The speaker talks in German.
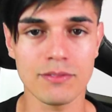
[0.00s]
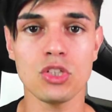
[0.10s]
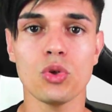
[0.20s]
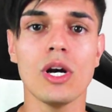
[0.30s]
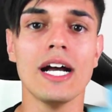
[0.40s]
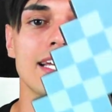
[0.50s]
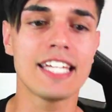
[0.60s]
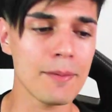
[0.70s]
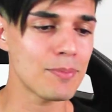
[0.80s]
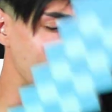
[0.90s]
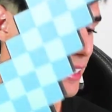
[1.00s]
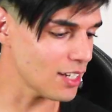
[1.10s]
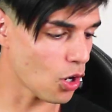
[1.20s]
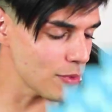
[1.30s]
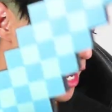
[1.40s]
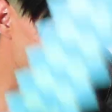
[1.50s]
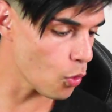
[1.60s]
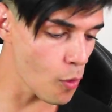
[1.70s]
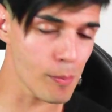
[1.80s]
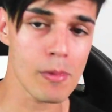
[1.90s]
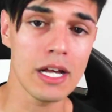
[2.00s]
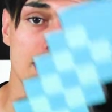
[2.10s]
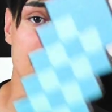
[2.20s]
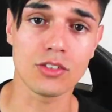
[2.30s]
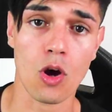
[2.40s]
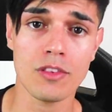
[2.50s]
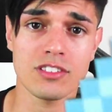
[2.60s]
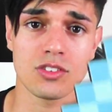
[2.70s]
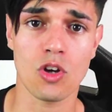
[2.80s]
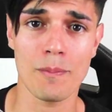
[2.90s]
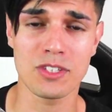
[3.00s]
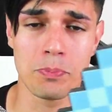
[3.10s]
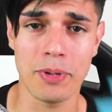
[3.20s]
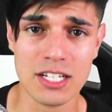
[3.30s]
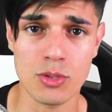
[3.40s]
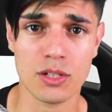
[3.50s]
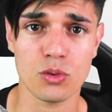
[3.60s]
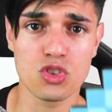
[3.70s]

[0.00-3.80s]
Video. Gebt einen Daumen nach oben, sonst kommt Patrick und